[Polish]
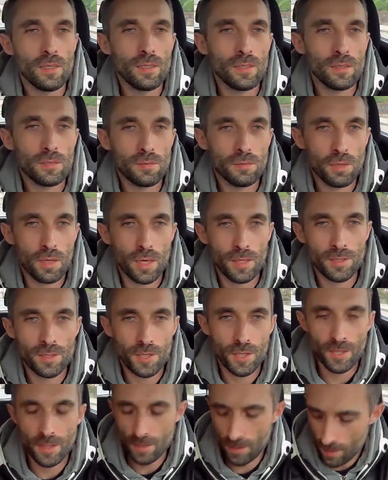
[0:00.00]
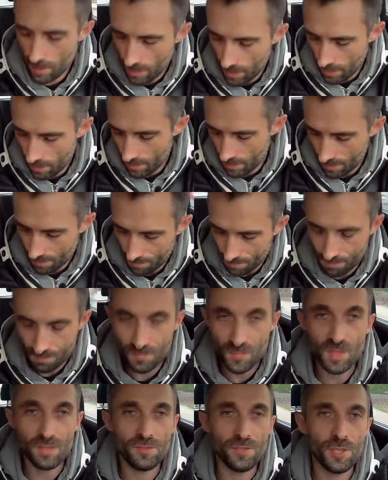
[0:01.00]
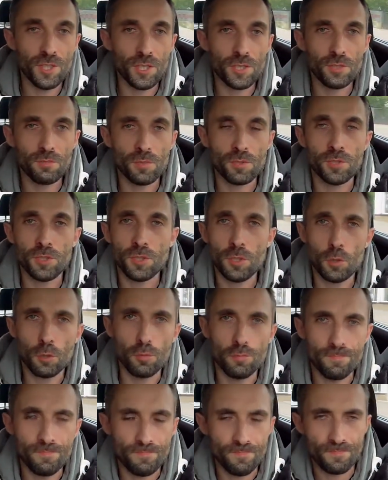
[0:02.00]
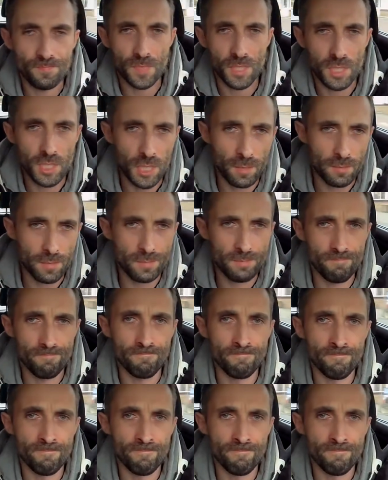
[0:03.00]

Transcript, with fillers: Yy, słuchajcie, w dzisiejszym odcinku chciałbym